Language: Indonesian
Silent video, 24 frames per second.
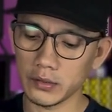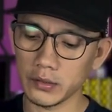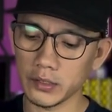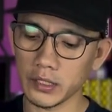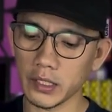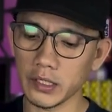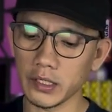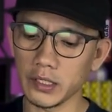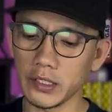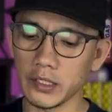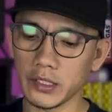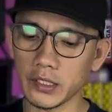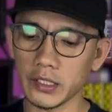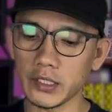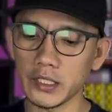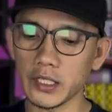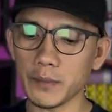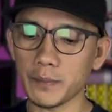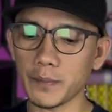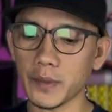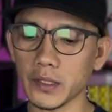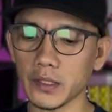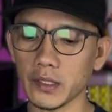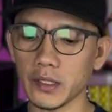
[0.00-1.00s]
yang ini kan
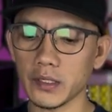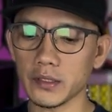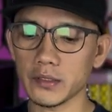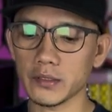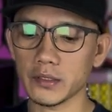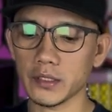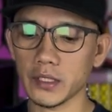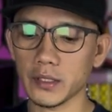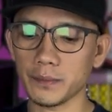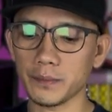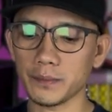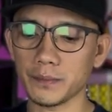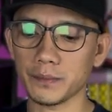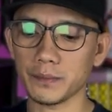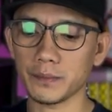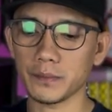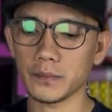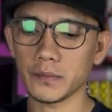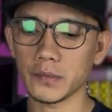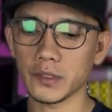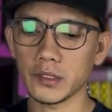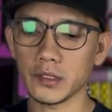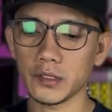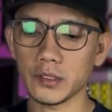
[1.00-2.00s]
dia pakai strap
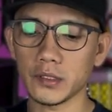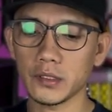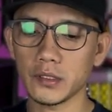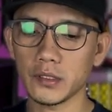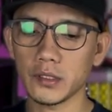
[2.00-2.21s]
e,